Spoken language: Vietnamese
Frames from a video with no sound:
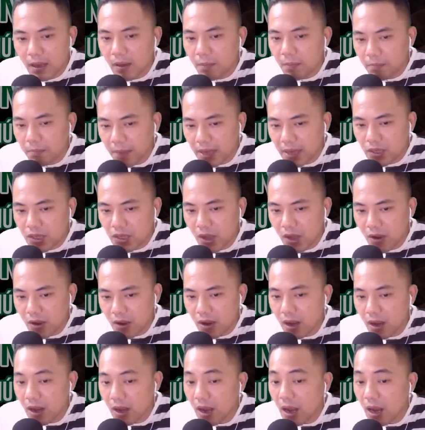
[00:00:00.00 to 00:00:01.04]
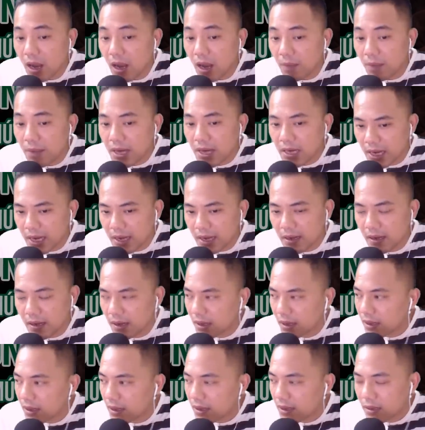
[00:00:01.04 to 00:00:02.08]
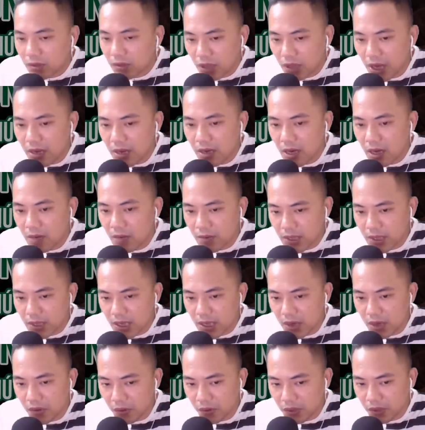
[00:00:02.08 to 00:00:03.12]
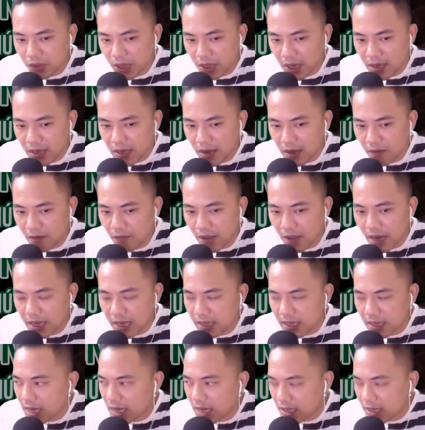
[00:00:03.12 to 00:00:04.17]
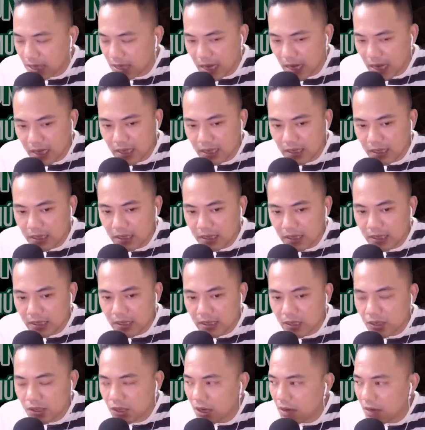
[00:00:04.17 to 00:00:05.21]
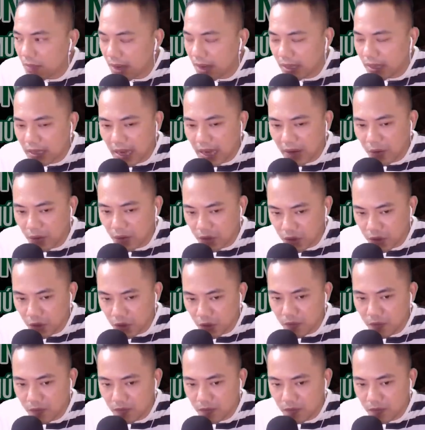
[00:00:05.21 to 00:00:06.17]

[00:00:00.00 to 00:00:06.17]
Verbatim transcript: Mặc cho ở bên kia tiếng khớp xương của Tiến đang vang lên răng rắc dưới bàn tay của Trung.